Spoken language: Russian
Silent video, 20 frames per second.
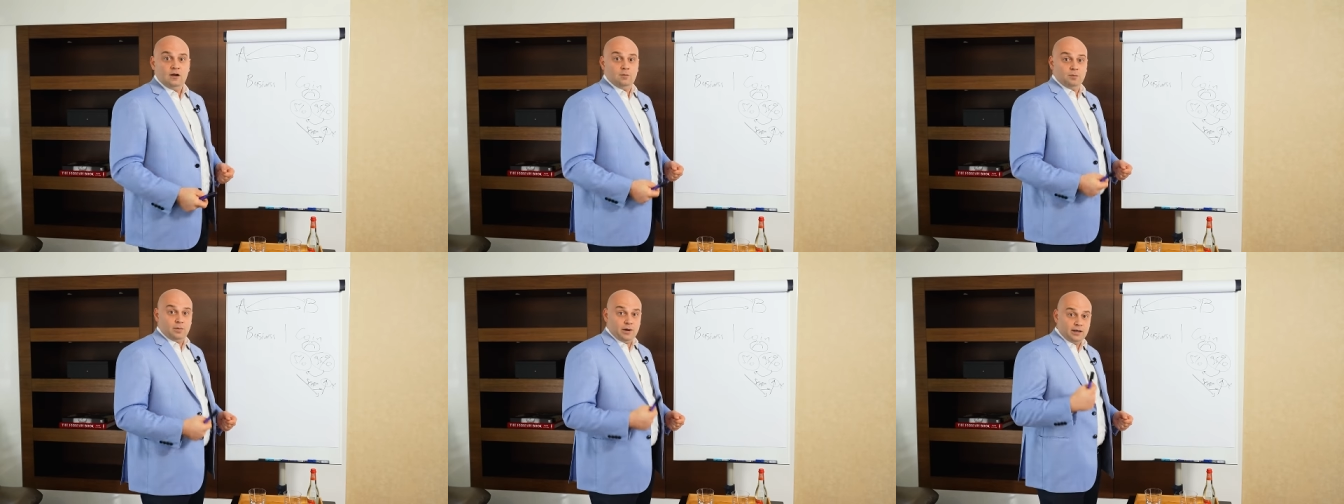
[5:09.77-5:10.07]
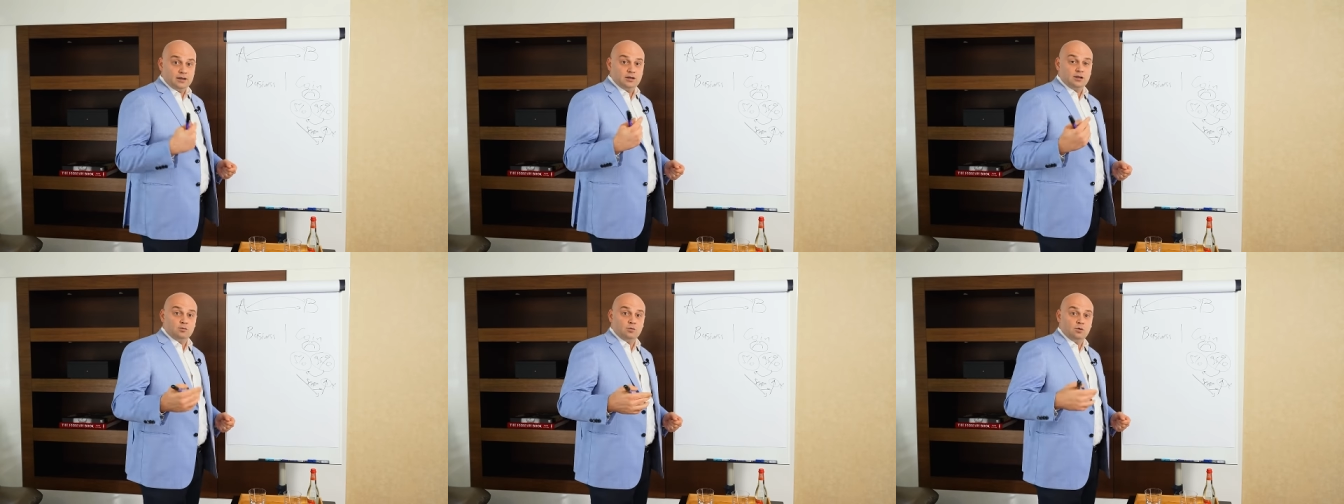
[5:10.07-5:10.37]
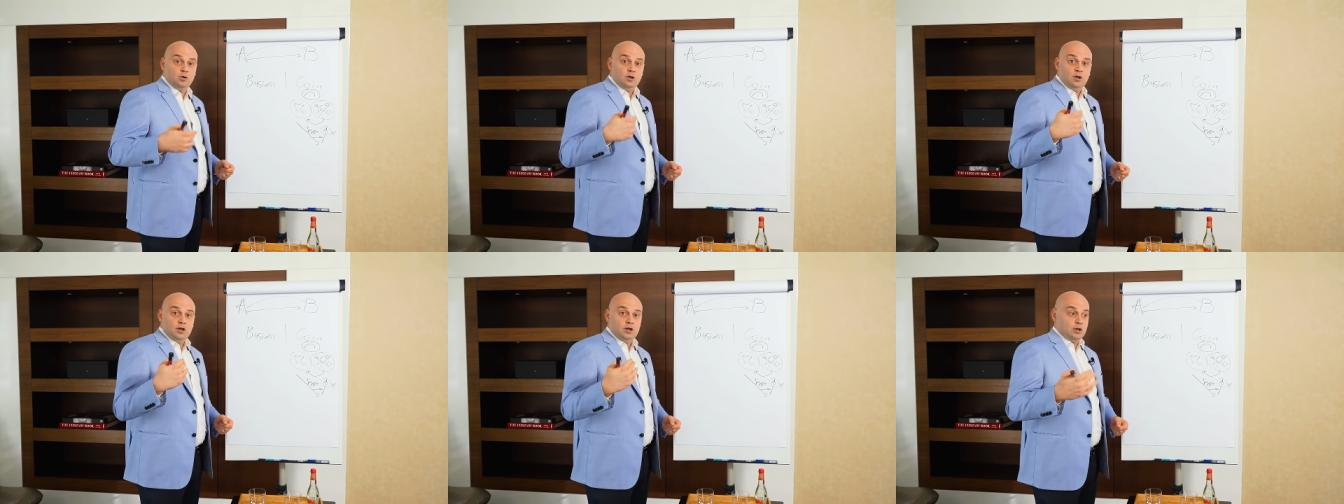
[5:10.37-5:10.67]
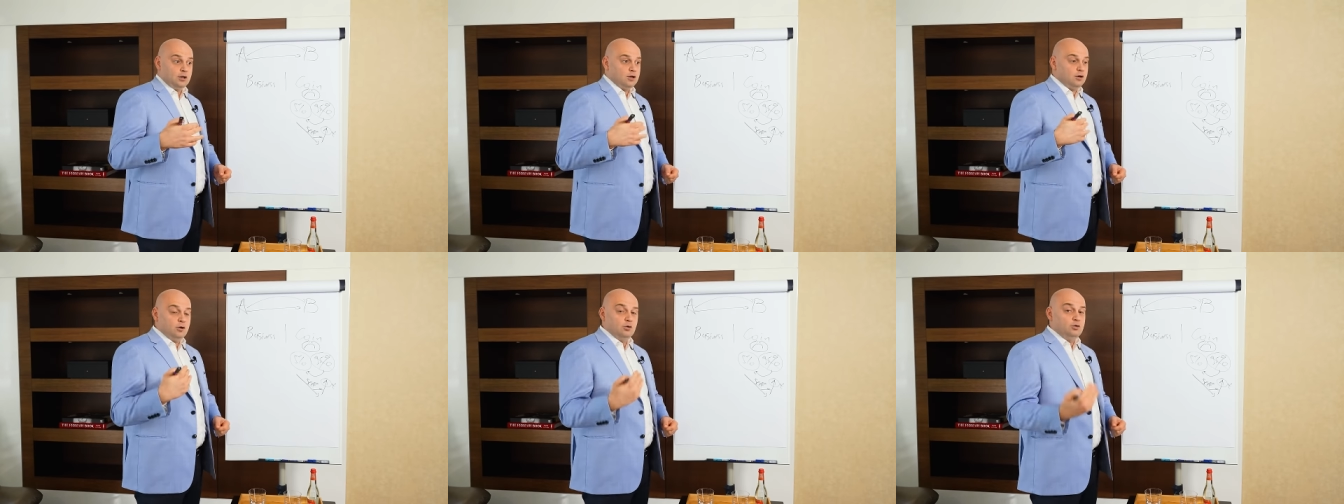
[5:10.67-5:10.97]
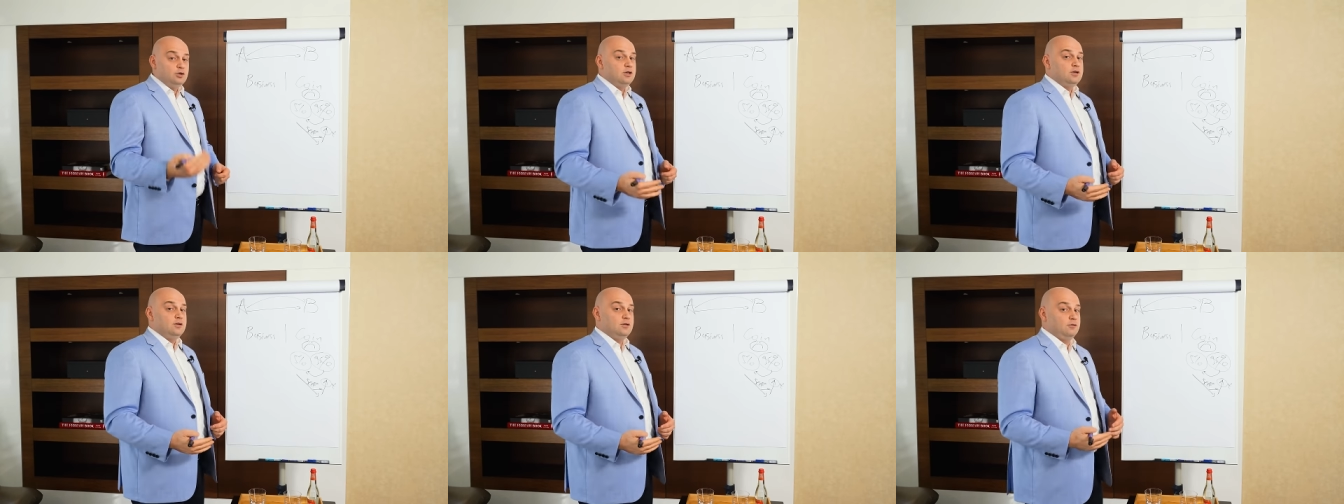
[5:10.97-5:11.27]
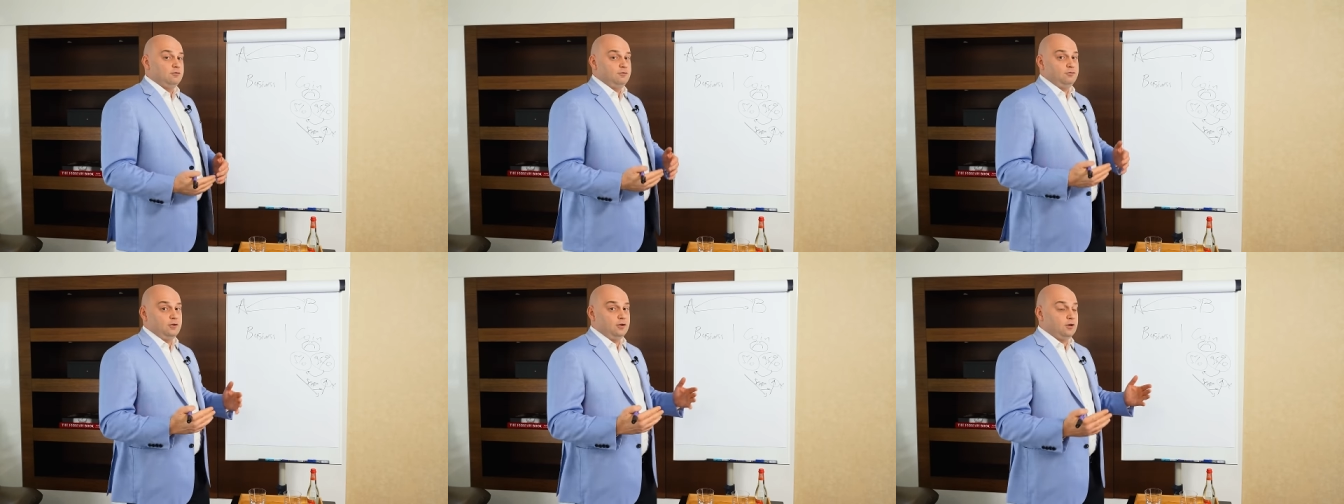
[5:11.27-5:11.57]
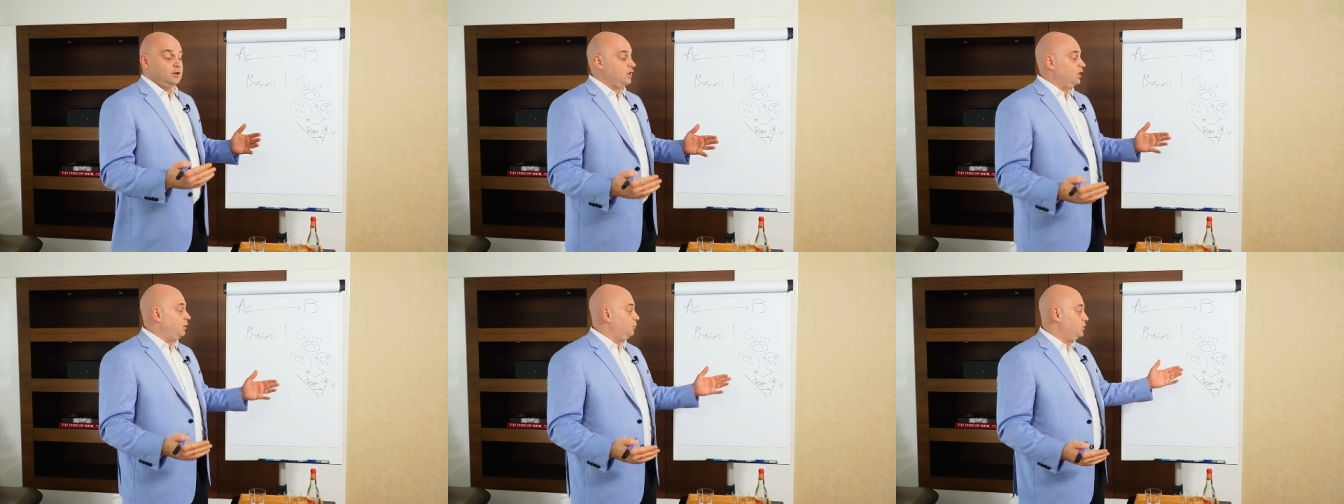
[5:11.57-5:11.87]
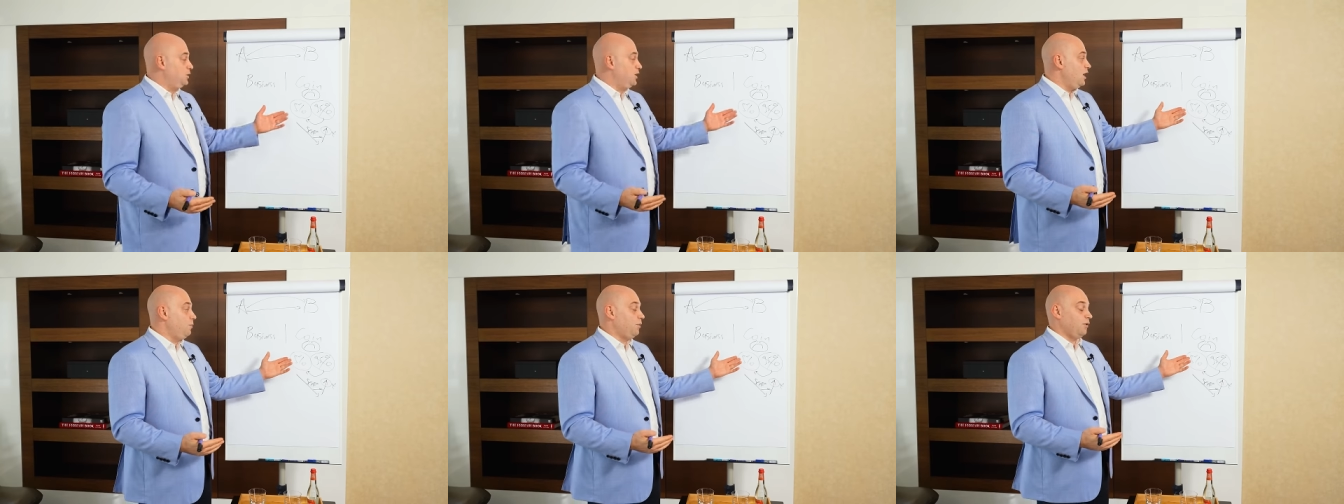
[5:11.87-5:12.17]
Поэтому люди в крипте,